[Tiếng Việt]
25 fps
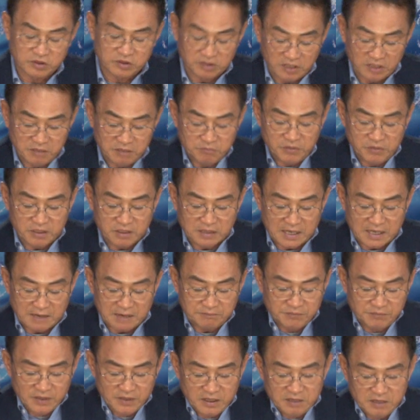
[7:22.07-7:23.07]
1998
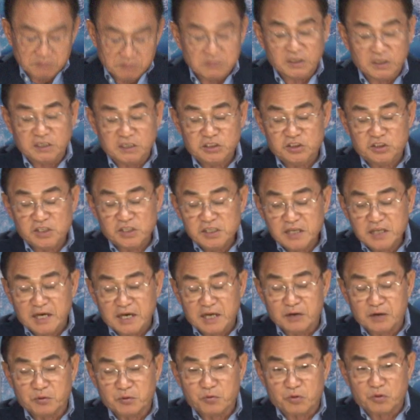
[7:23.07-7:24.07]
bởi tiến
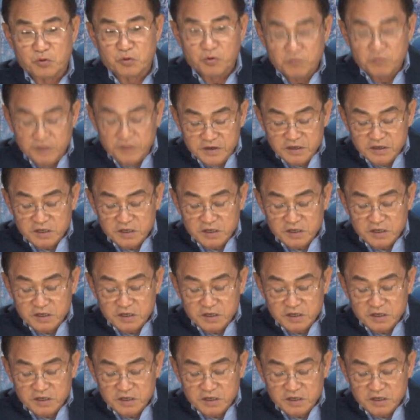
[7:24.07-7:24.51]
hành của cố vấn